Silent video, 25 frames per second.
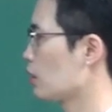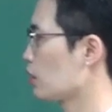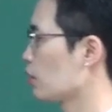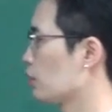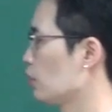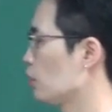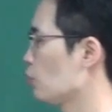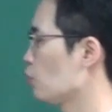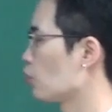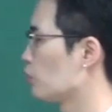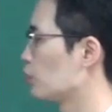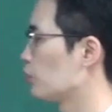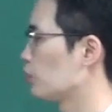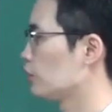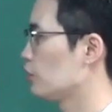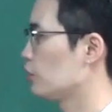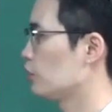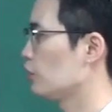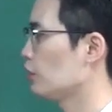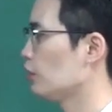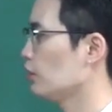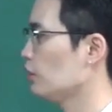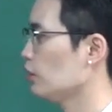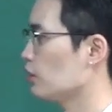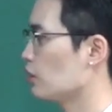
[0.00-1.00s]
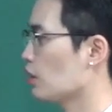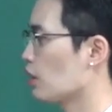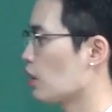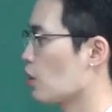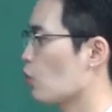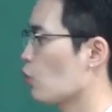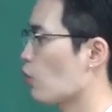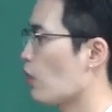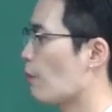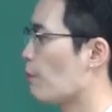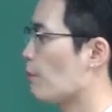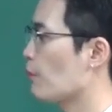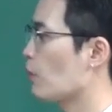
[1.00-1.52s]
그리고 그들은
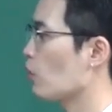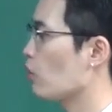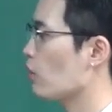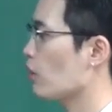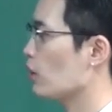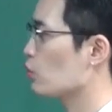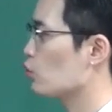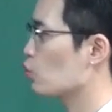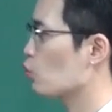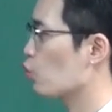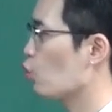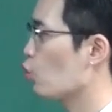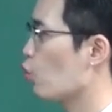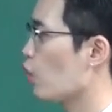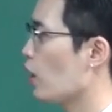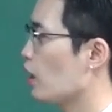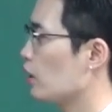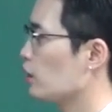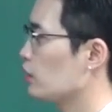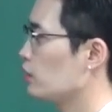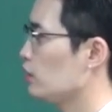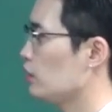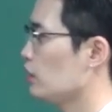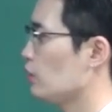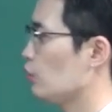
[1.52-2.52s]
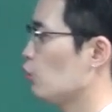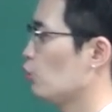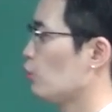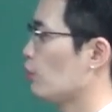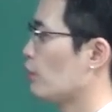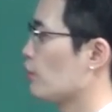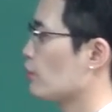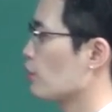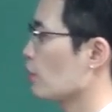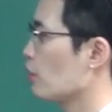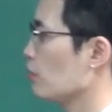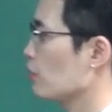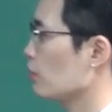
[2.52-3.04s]
완벽한 조화를
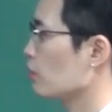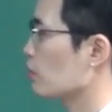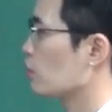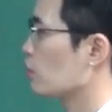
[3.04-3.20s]
이루면서